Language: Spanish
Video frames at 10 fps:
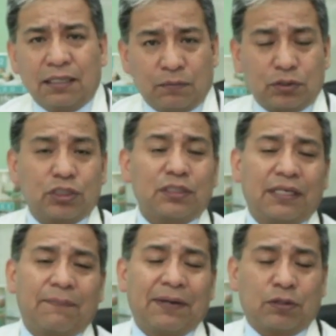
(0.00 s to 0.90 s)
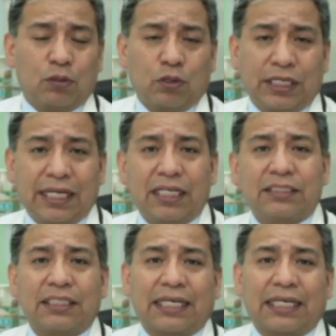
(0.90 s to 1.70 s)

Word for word: muchas patologías